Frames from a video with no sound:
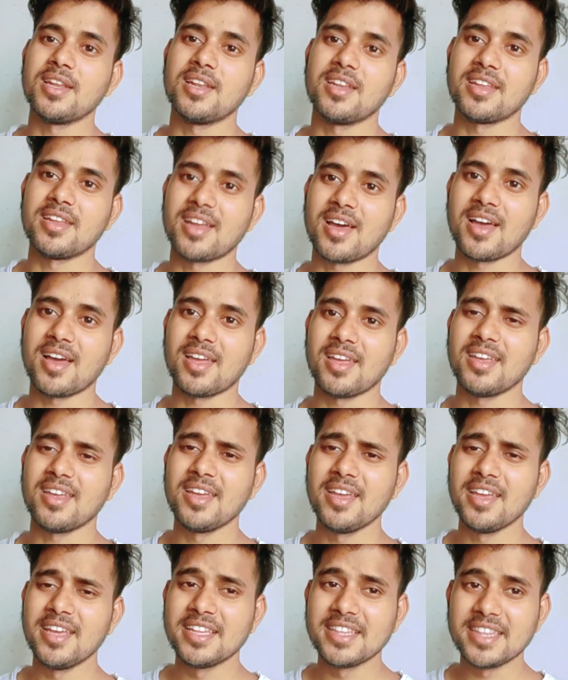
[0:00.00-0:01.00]
ही नहीं ले रहा है
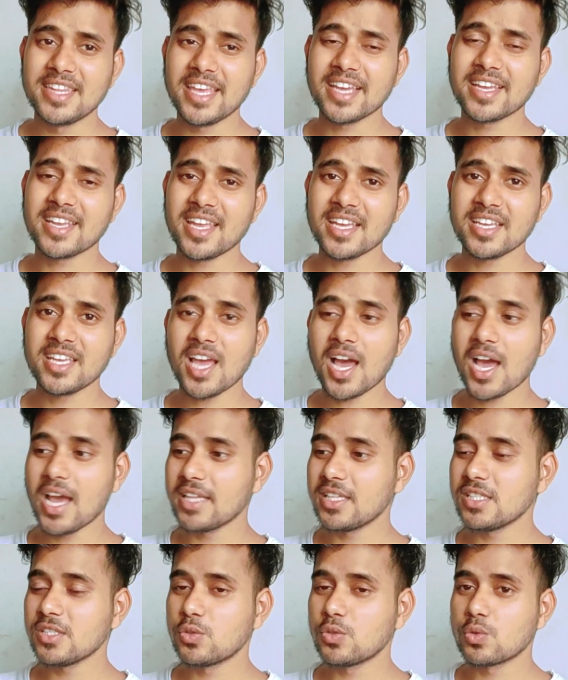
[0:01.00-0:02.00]
देख रहे हैं कि आए
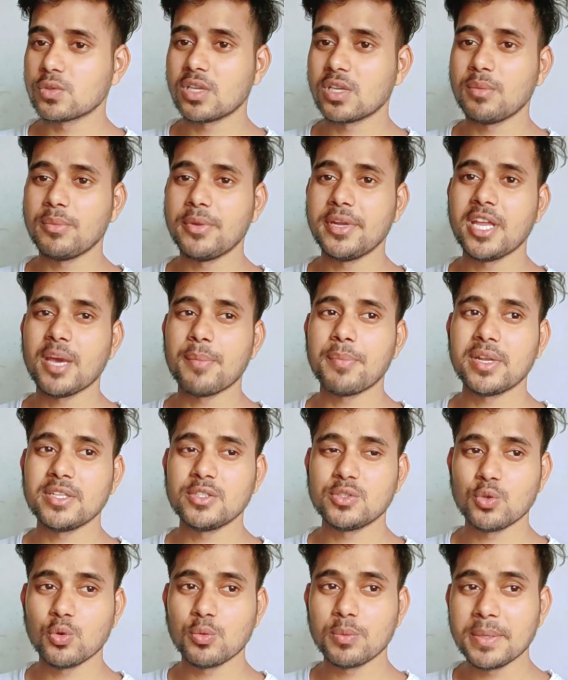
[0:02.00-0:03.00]
दिन सोशल मीडिया पर
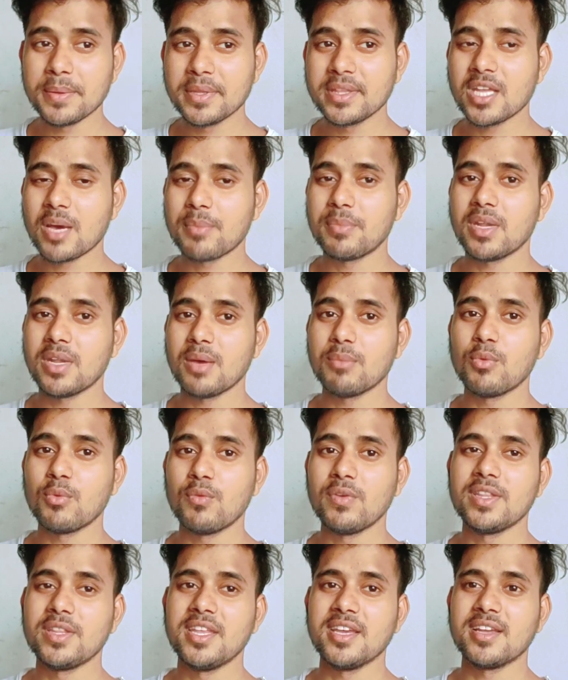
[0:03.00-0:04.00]
जो भी बंदा अपना
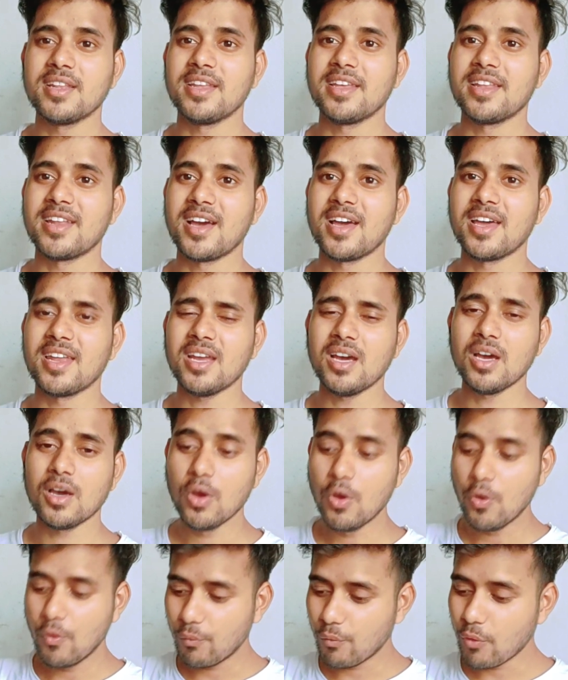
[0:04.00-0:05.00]
मूवी देख ले रहा है ना
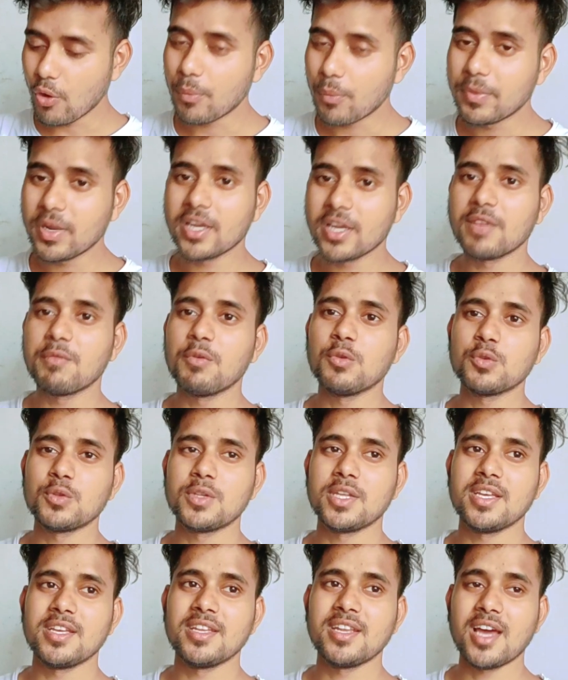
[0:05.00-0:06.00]
वो अपना रिव्यू तो दे
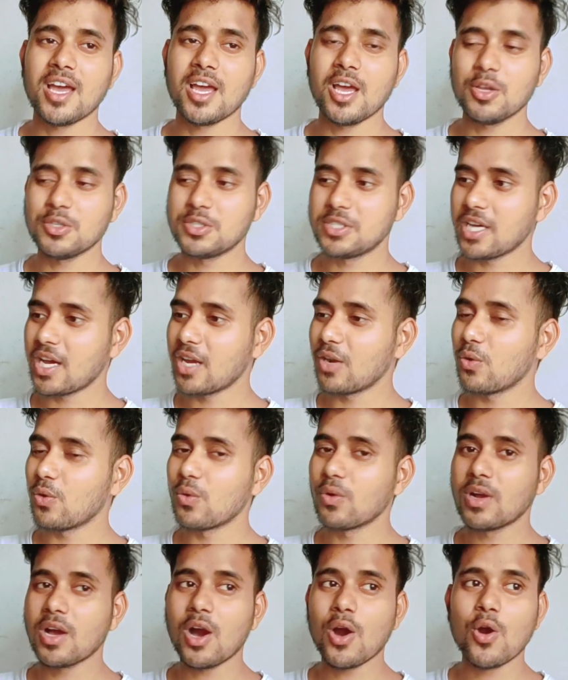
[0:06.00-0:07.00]
ही रहा है और चार लोगों
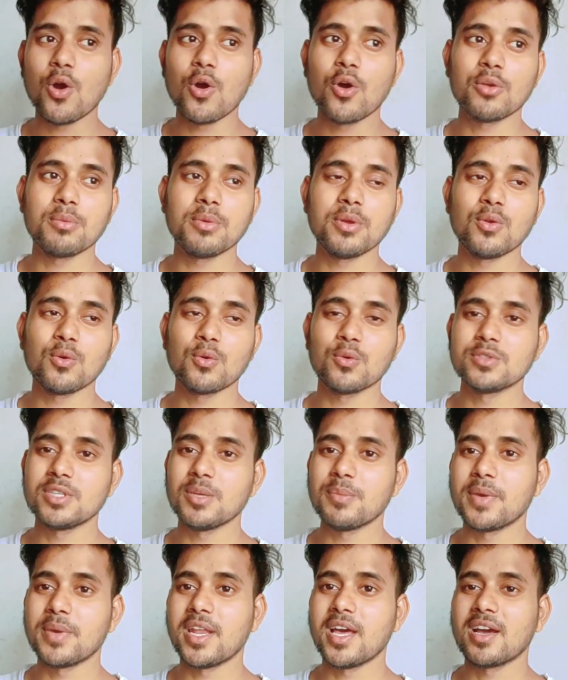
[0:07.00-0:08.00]
का और भी लोगों से
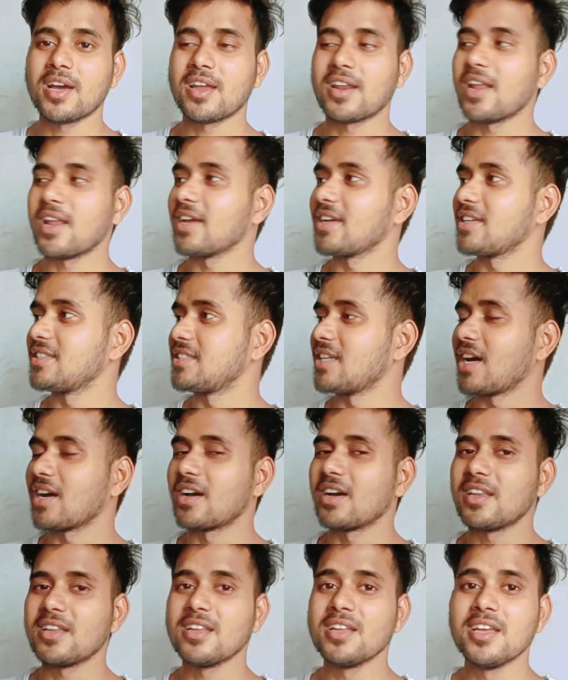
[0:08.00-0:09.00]
मना कर रहा है कि
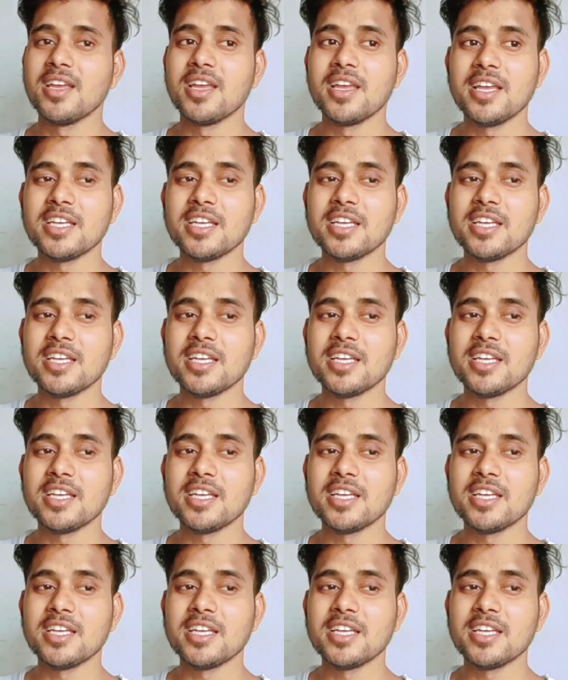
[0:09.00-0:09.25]
जाकर